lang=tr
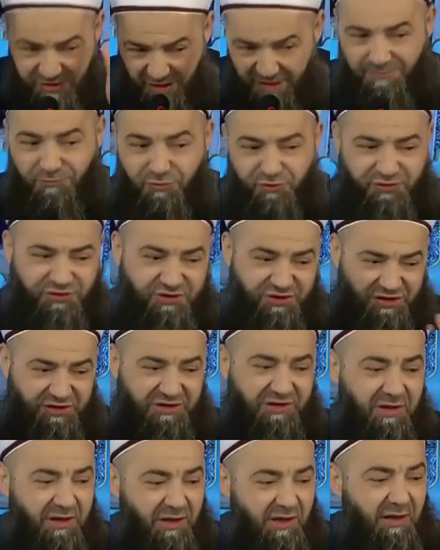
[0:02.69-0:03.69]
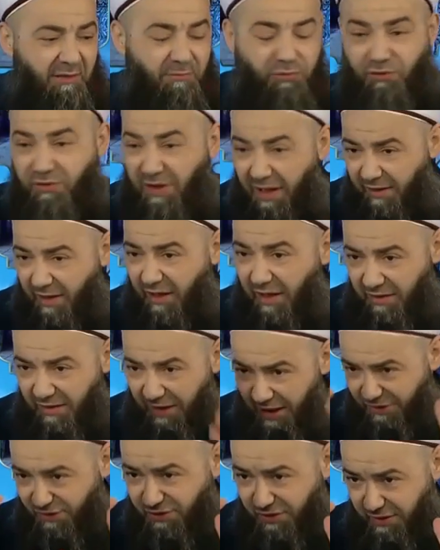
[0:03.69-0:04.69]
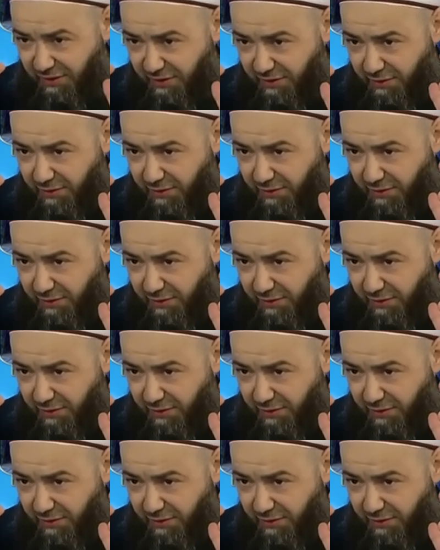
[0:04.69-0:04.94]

namus için. Bunlar Allah için.